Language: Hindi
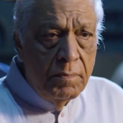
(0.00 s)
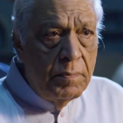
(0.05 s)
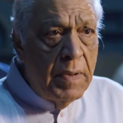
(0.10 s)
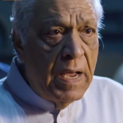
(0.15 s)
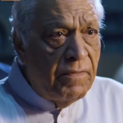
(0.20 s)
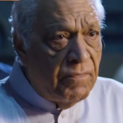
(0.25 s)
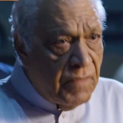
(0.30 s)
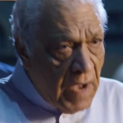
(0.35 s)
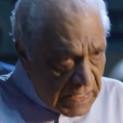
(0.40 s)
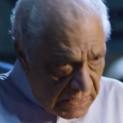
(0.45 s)

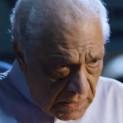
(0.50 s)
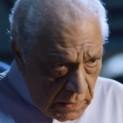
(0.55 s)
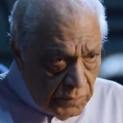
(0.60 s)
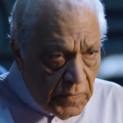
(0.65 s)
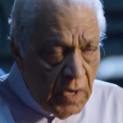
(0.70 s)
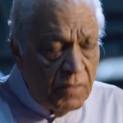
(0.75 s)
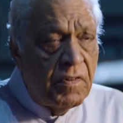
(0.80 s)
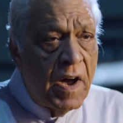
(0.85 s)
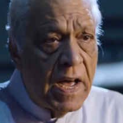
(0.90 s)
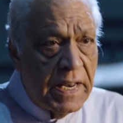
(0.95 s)
मैं वासिफ
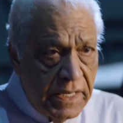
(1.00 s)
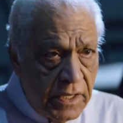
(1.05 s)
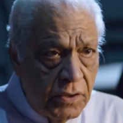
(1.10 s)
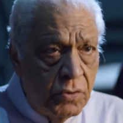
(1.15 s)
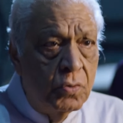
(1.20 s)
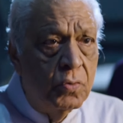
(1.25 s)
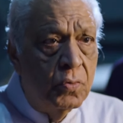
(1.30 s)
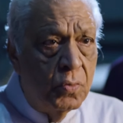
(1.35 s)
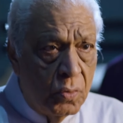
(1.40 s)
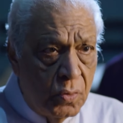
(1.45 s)
का वालिद
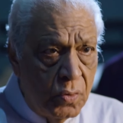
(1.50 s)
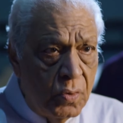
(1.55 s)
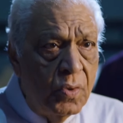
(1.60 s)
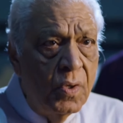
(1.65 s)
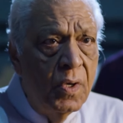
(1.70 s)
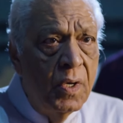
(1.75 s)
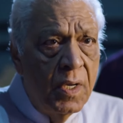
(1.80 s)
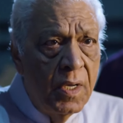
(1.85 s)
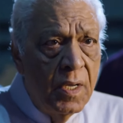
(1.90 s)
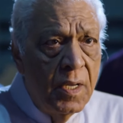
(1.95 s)
हूँ
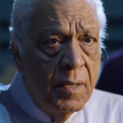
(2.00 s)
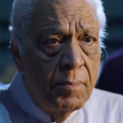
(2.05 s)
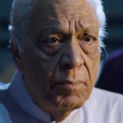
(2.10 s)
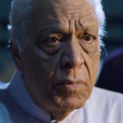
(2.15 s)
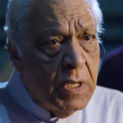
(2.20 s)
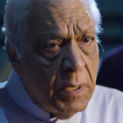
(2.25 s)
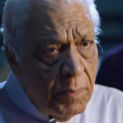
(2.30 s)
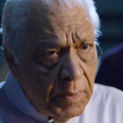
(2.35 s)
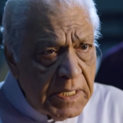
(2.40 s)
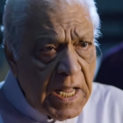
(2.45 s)

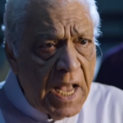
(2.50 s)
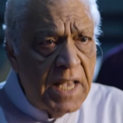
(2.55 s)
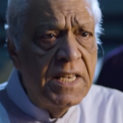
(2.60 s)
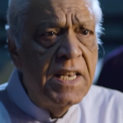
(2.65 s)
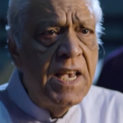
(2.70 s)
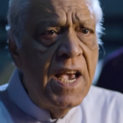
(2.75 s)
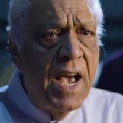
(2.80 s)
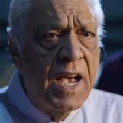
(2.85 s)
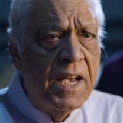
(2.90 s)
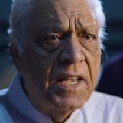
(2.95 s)
मुझे
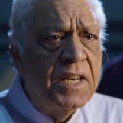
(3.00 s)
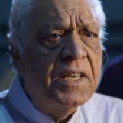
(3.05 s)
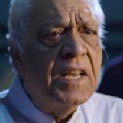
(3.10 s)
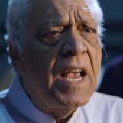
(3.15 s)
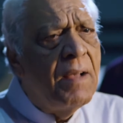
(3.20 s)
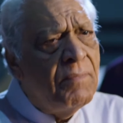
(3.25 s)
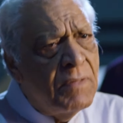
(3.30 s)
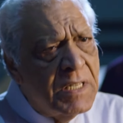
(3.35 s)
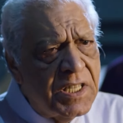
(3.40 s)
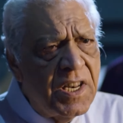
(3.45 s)
बताइए आखिर
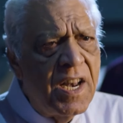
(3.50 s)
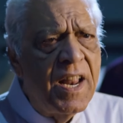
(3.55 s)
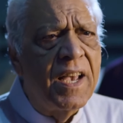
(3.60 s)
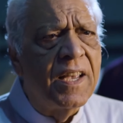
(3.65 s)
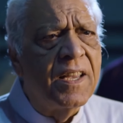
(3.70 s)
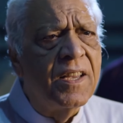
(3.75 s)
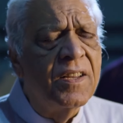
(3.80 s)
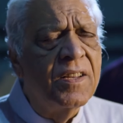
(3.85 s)
क्या मसला है